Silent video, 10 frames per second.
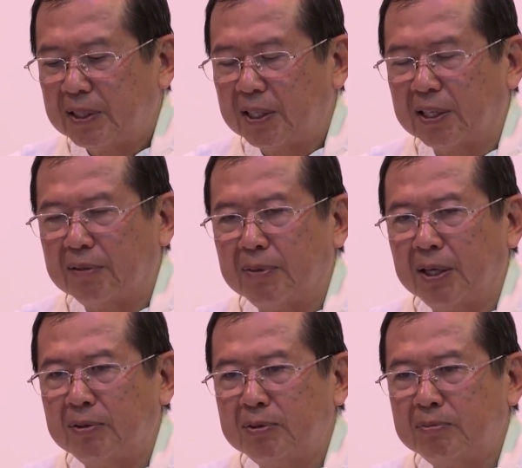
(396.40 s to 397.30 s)
Kita
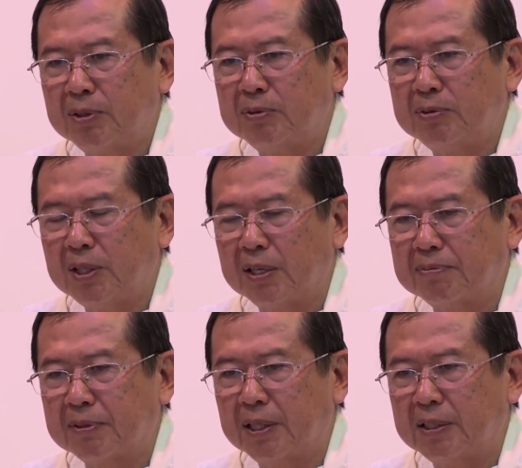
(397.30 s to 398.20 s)
mau
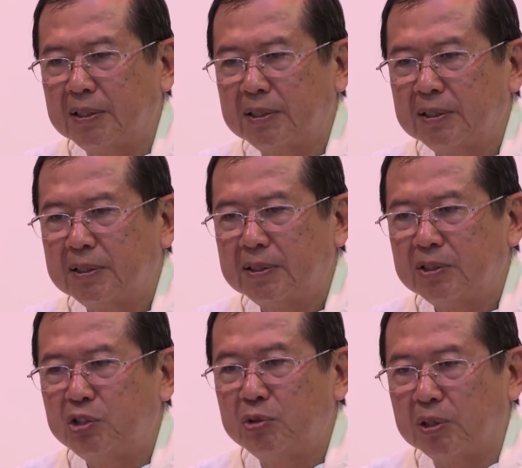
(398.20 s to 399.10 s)
mengungkapkan
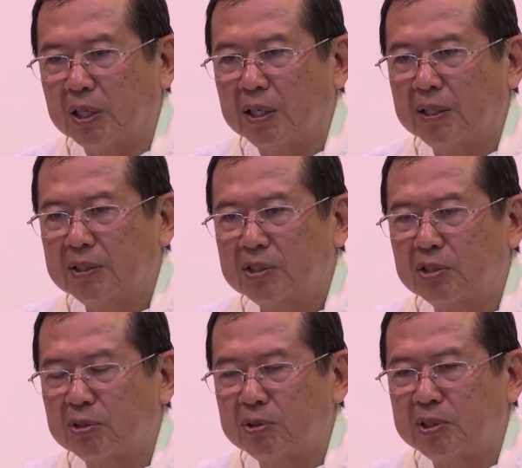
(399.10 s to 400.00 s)
juga
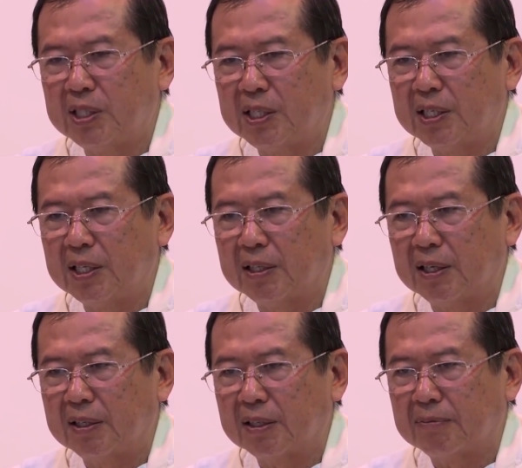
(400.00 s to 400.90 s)
seluruh diri
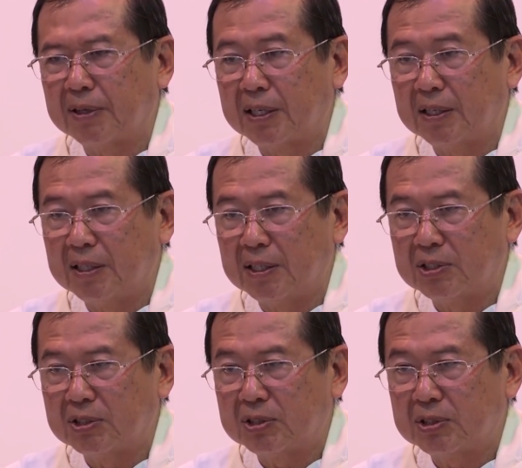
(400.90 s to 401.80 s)
kita kepada
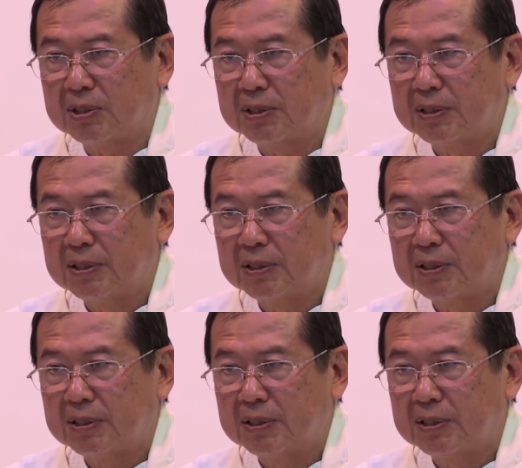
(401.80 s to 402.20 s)
Yesus.